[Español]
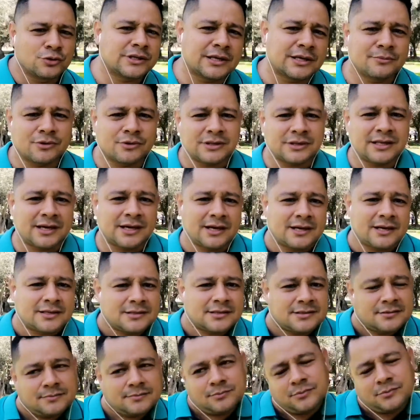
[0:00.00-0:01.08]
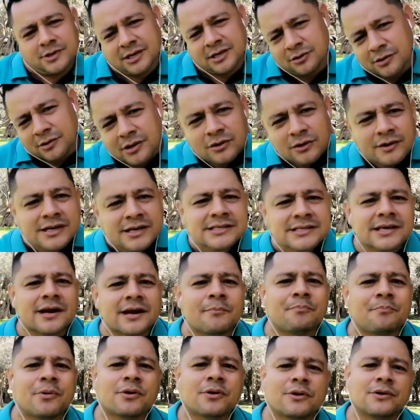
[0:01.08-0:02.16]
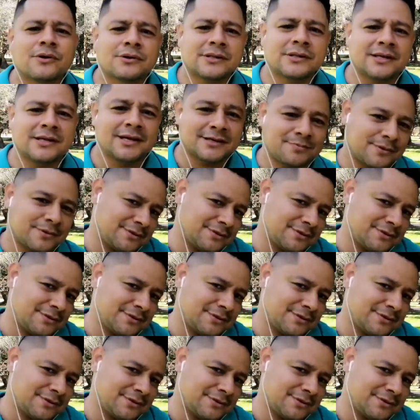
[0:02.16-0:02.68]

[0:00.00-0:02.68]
últimos días. Bueno, creo que serán pocos los días,